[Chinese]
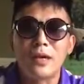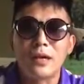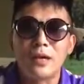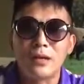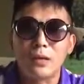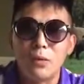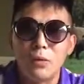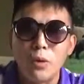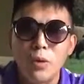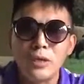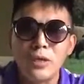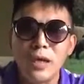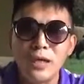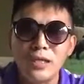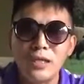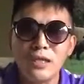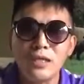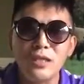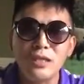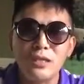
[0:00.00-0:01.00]
啊，国家
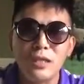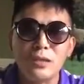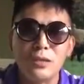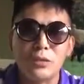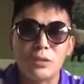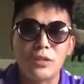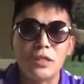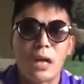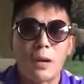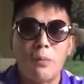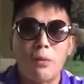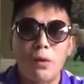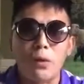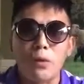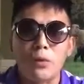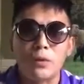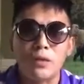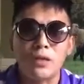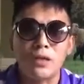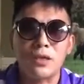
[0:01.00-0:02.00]
经济在走下坡
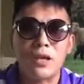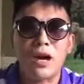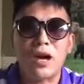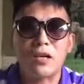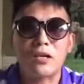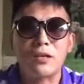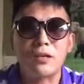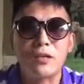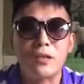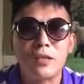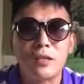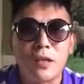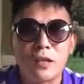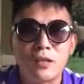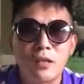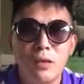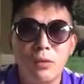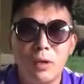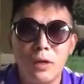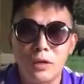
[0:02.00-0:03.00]
路，这卡车的刹
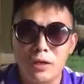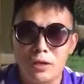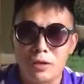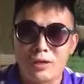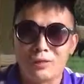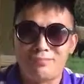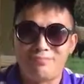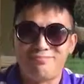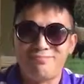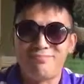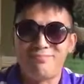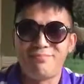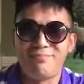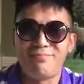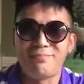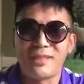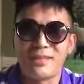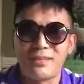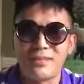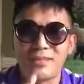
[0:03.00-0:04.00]
车坏掉了，
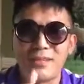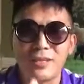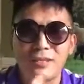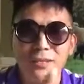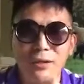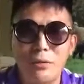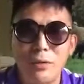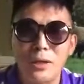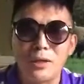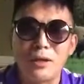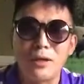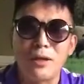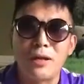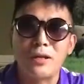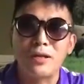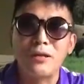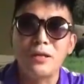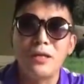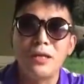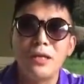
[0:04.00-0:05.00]
但这个刹车坏掉
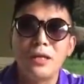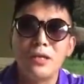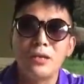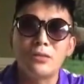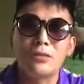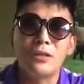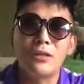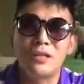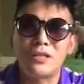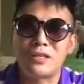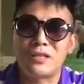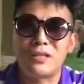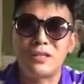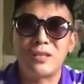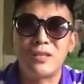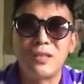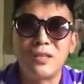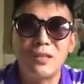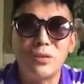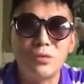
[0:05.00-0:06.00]
了，所以
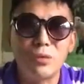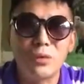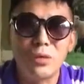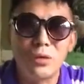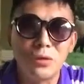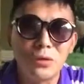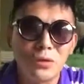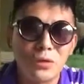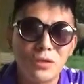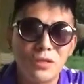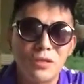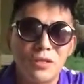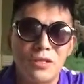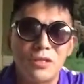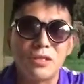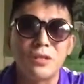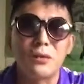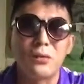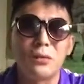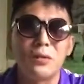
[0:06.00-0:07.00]
只能最后是
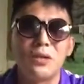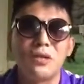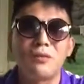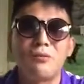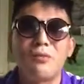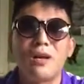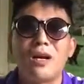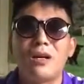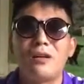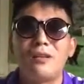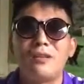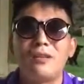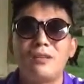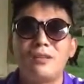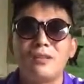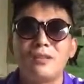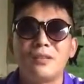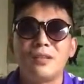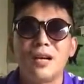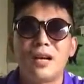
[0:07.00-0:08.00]
车毁人亡
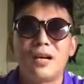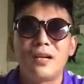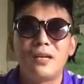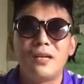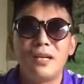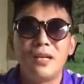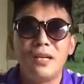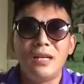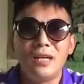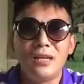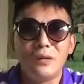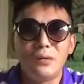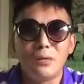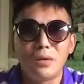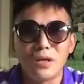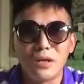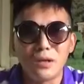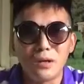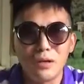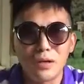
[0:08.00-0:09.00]
啊！
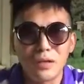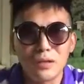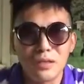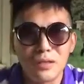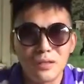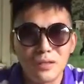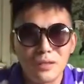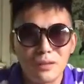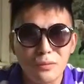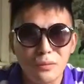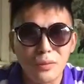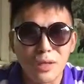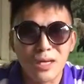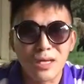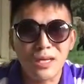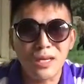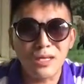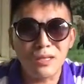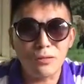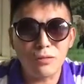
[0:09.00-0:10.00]
我
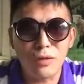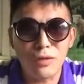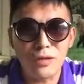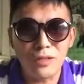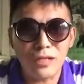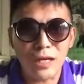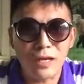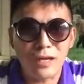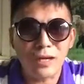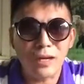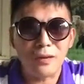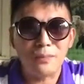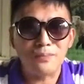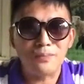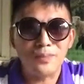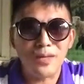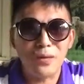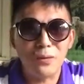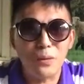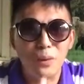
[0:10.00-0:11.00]
我呢，说实在
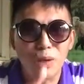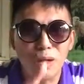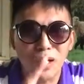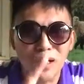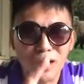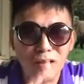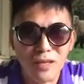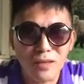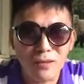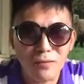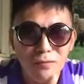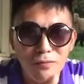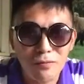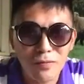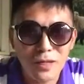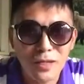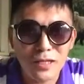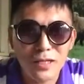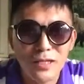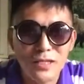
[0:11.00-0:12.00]
的，我很
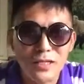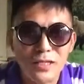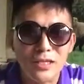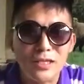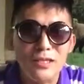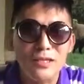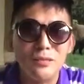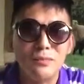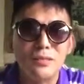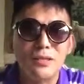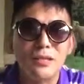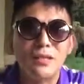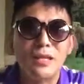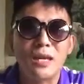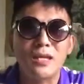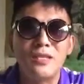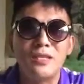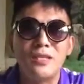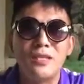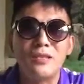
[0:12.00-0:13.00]
为习近平
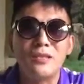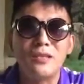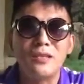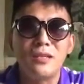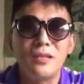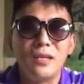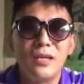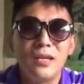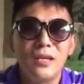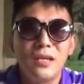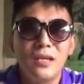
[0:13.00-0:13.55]
担心